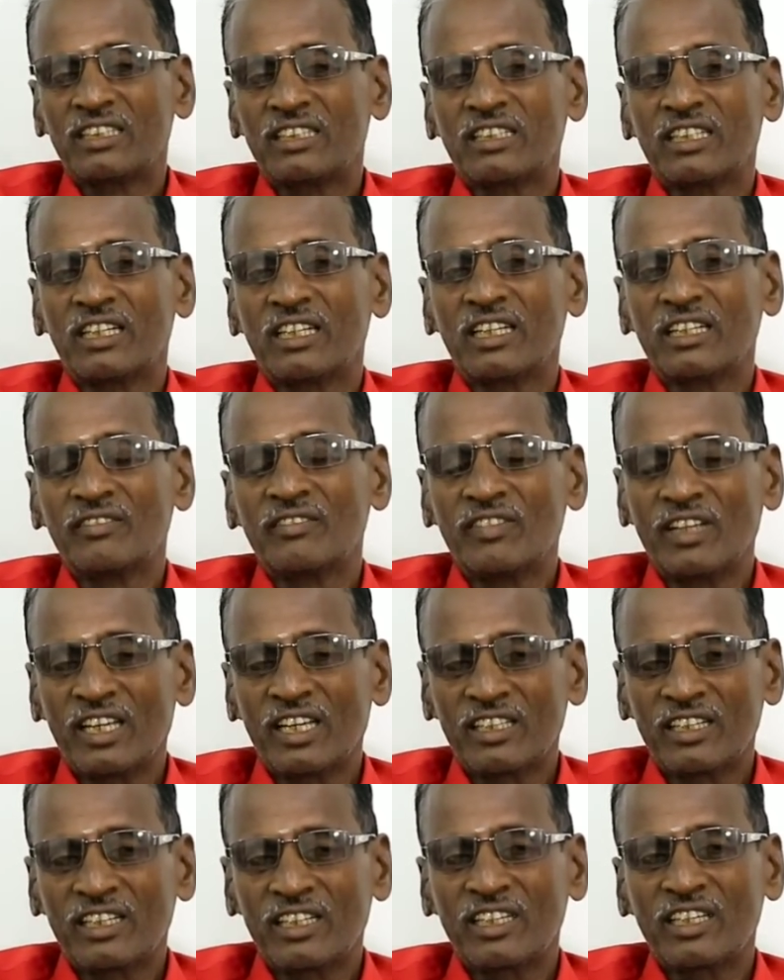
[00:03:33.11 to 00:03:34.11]
இத்தனையும்
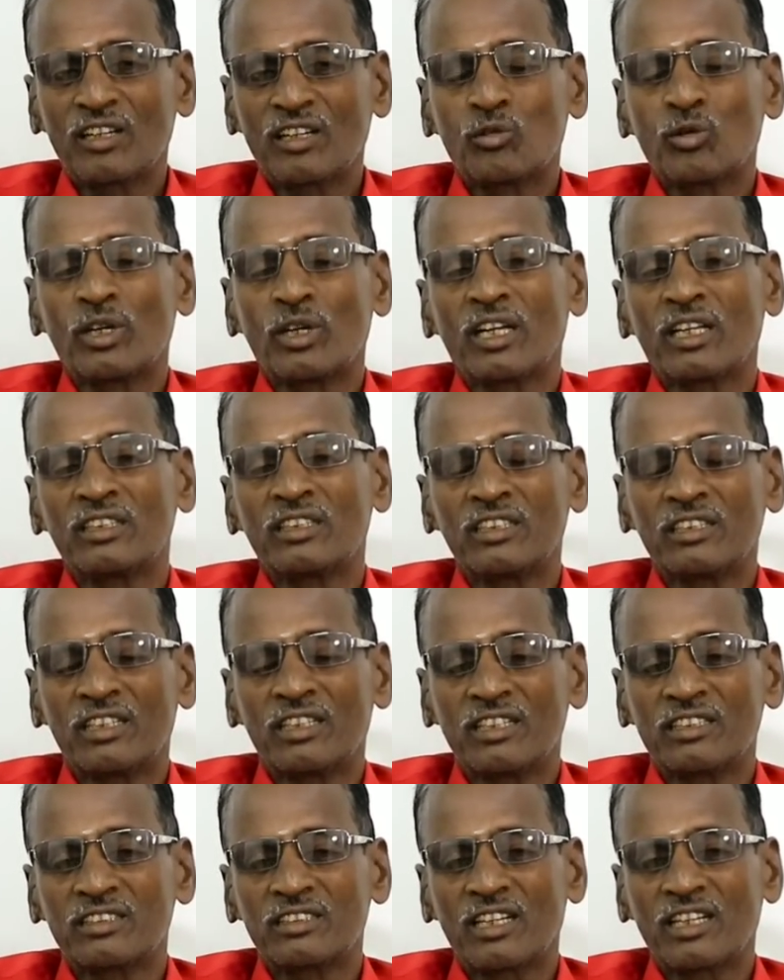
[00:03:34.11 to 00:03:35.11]
வேதனையாக கொண்டாந்து
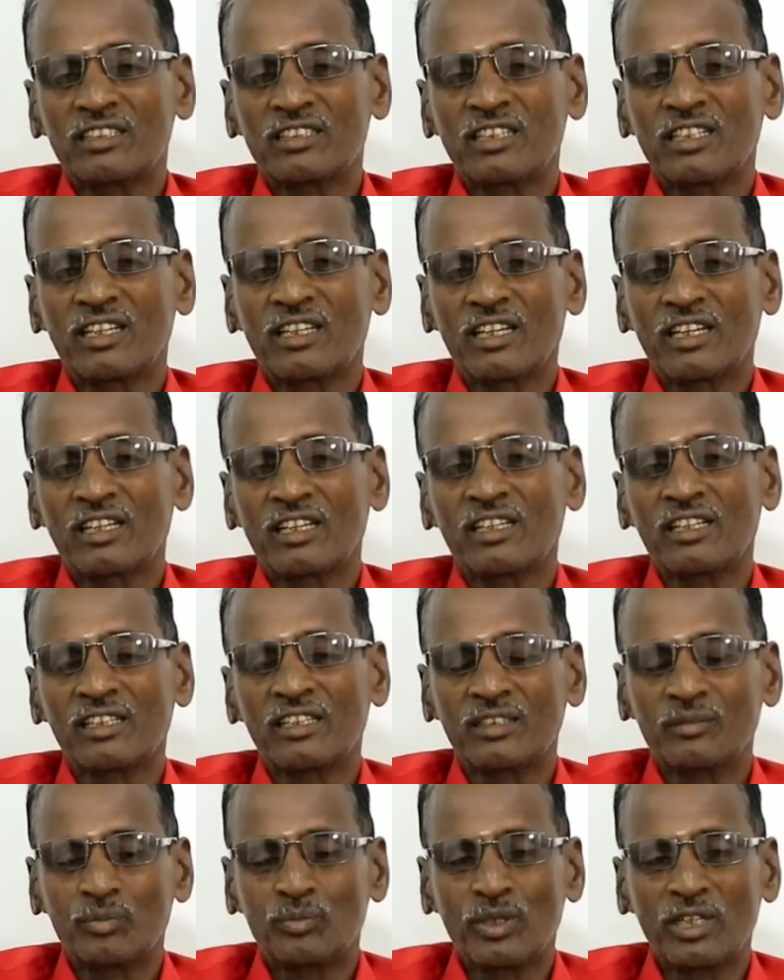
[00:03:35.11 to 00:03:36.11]
தனுசு
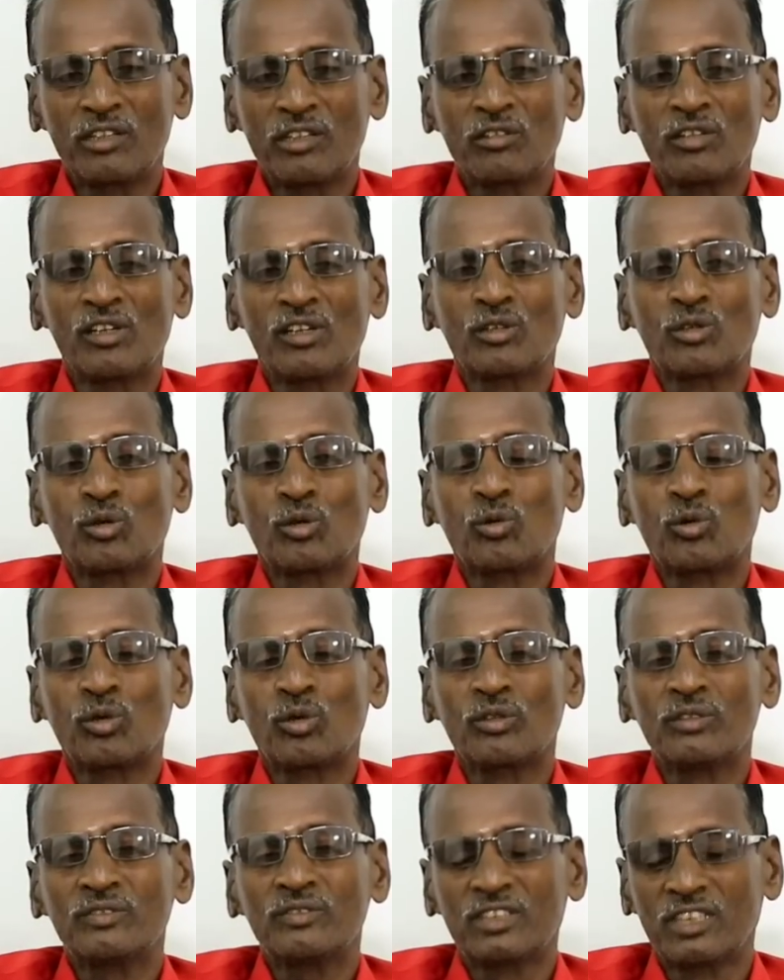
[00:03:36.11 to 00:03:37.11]
ராசிக்காரர்களுக்கு பெரியவங்களுக்கு
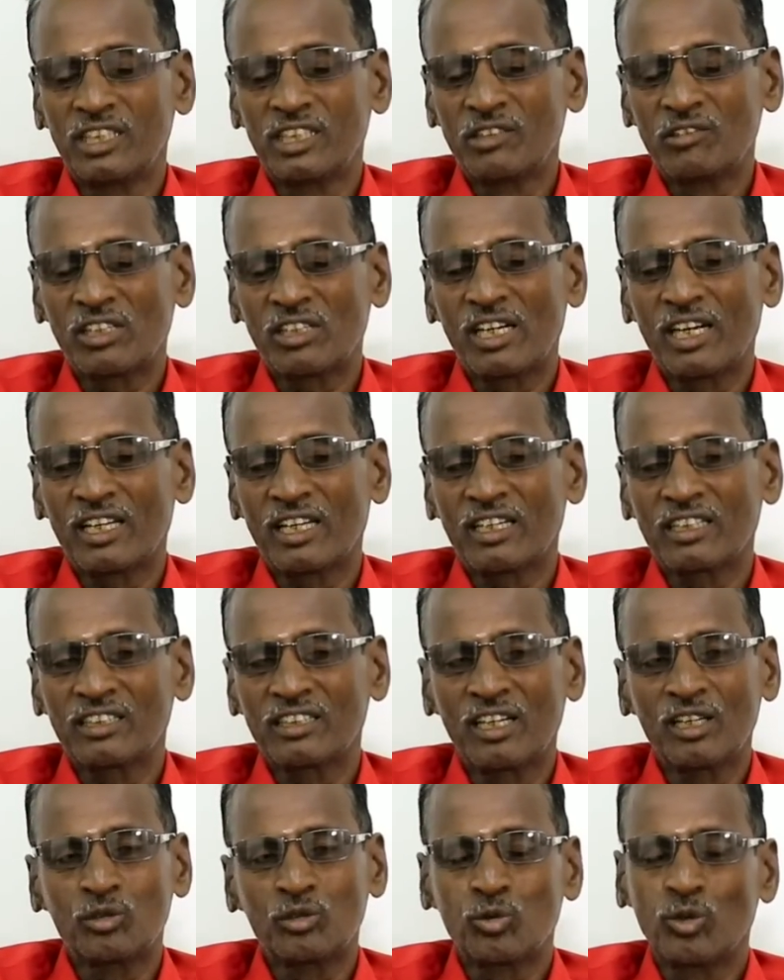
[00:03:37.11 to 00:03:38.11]
கொடுக்கும் சிறியவர்களாக
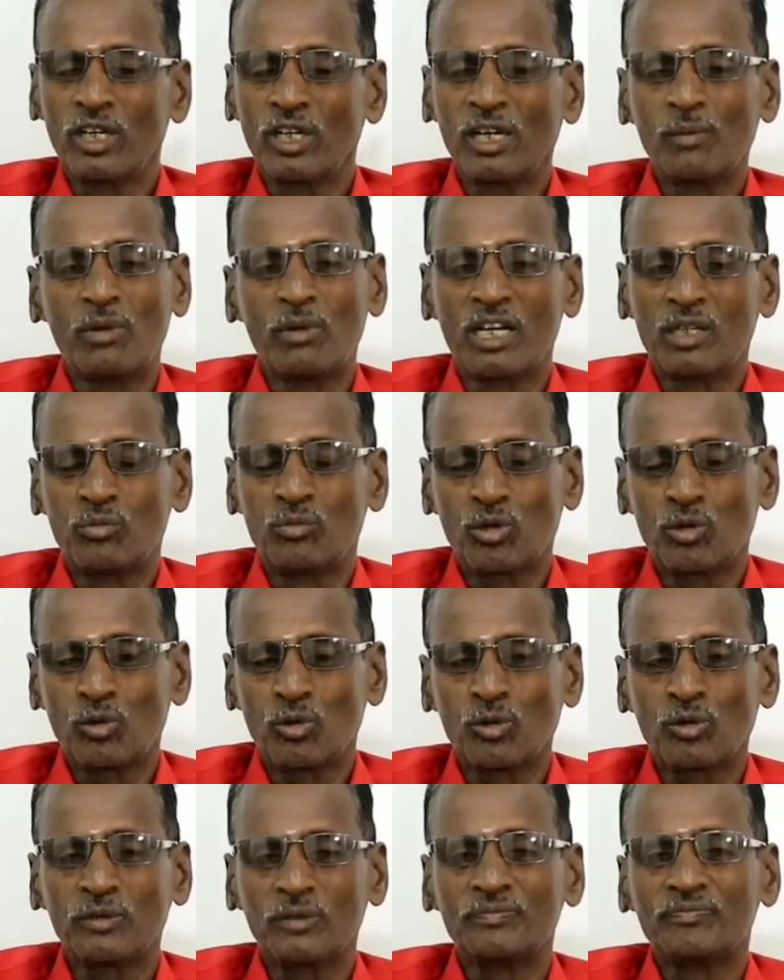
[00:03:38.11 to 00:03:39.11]
இருந்தால் தொழில் பாதிப்பை
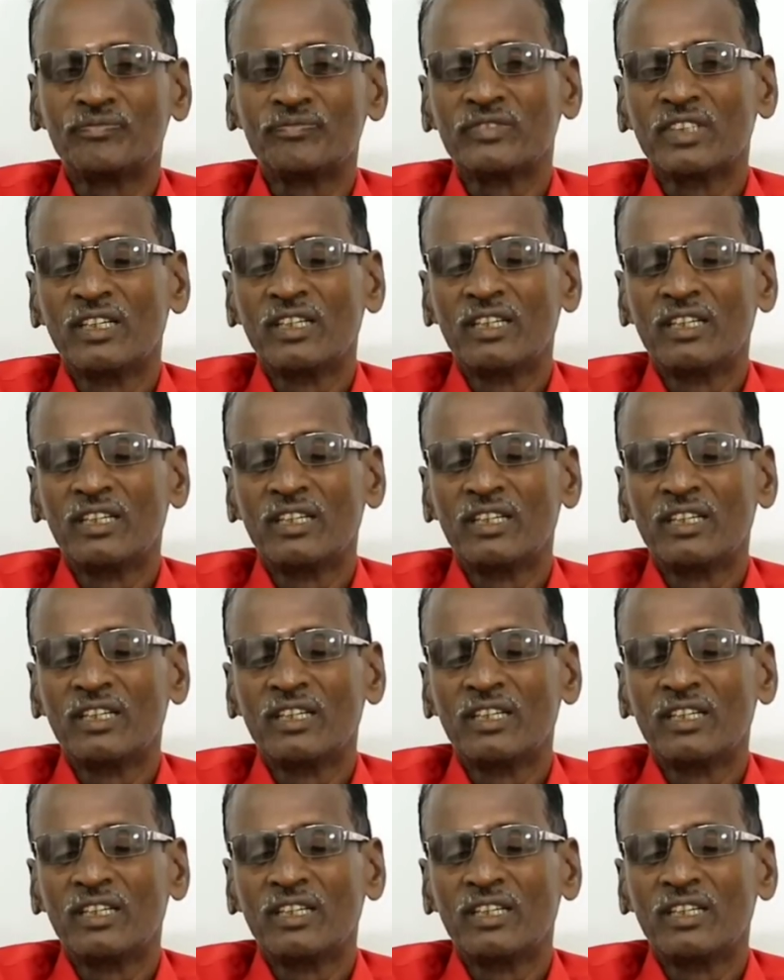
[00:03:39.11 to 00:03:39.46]
கொடுக்கும்